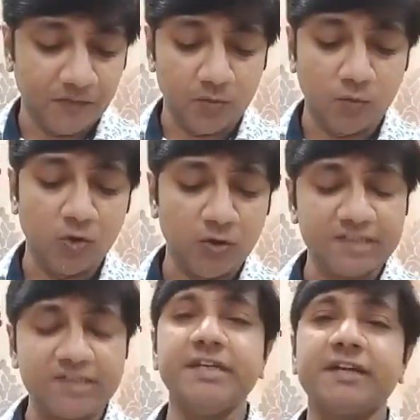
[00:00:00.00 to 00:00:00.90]
वो
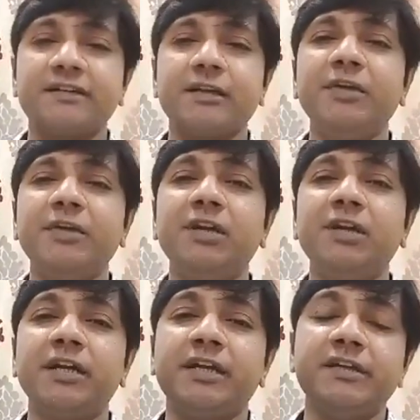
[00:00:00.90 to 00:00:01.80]
अच्छी एक तमिल
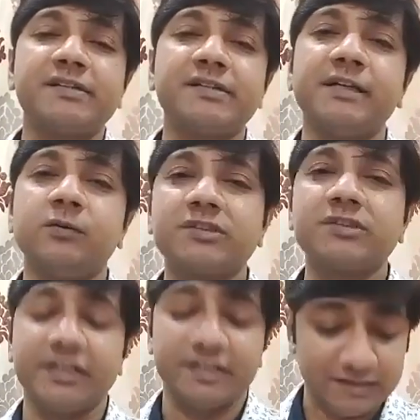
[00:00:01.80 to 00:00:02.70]
लड़की से
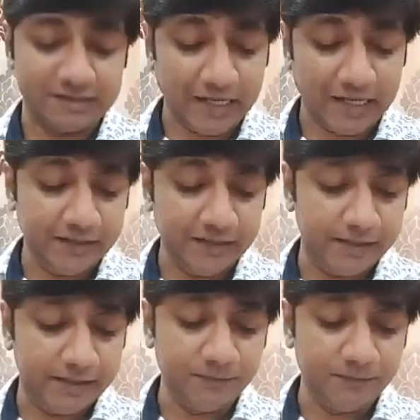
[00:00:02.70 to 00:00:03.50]
उसने शादी की